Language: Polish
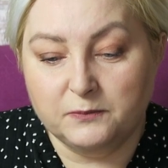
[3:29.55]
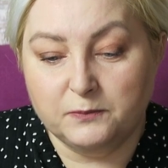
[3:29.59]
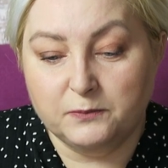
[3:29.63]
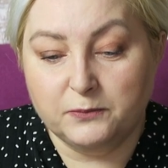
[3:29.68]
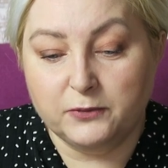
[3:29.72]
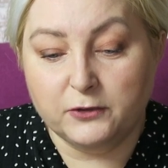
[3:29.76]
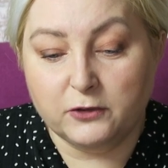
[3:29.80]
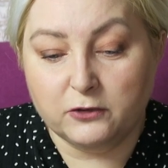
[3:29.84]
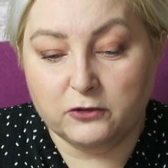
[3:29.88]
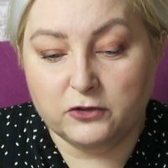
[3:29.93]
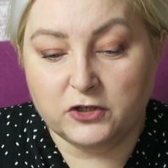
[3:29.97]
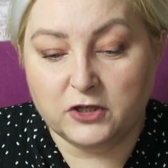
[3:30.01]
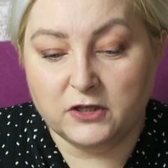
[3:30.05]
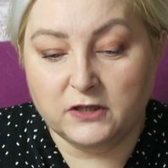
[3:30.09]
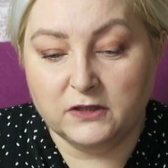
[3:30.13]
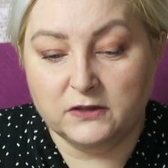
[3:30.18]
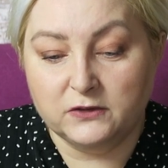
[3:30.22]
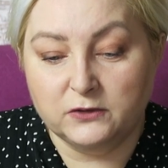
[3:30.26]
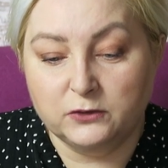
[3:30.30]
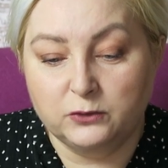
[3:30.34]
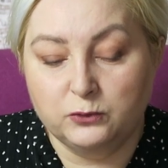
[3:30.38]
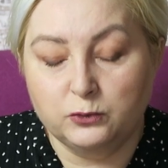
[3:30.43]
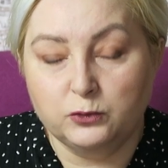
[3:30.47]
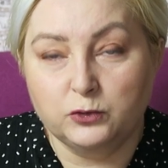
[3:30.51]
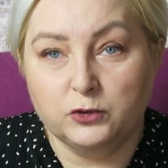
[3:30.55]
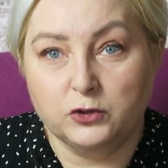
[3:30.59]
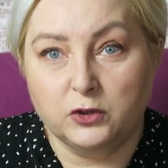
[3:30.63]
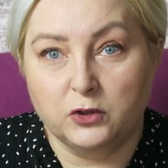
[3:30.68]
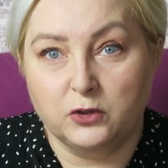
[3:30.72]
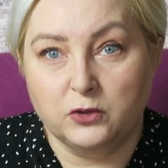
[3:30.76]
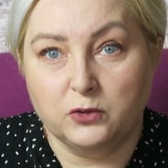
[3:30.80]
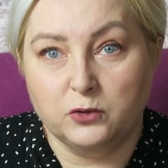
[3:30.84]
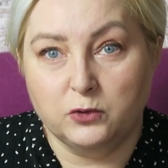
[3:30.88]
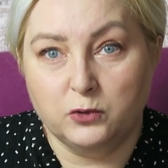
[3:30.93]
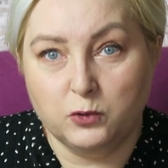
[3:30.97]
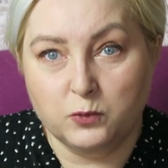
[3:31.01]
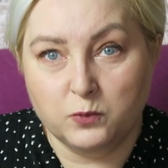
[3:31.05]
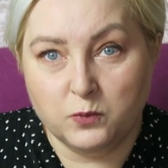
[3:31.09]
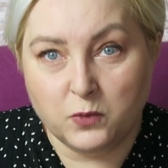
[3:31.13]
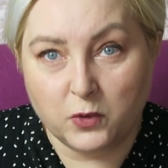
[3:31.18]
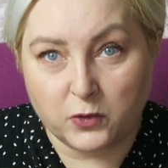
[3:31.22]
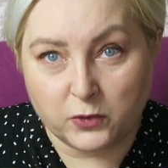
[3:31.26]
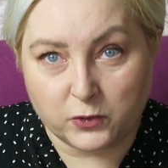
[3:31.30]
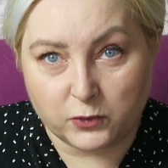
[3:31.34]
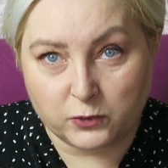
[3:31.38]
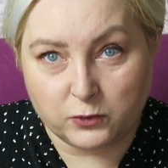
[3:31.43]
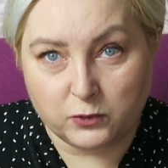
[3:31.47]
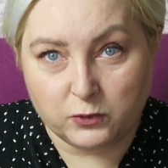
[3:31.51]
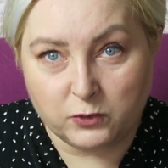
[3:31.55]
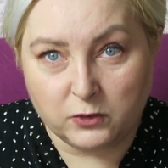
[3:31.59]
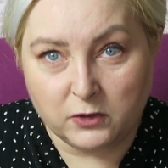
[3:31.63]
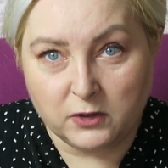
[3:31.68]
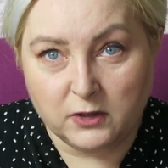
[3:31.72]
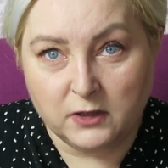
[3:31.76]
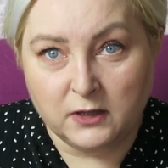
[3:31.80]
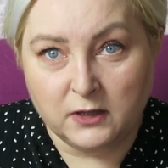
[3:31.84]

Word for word: prozie jest dużo humoru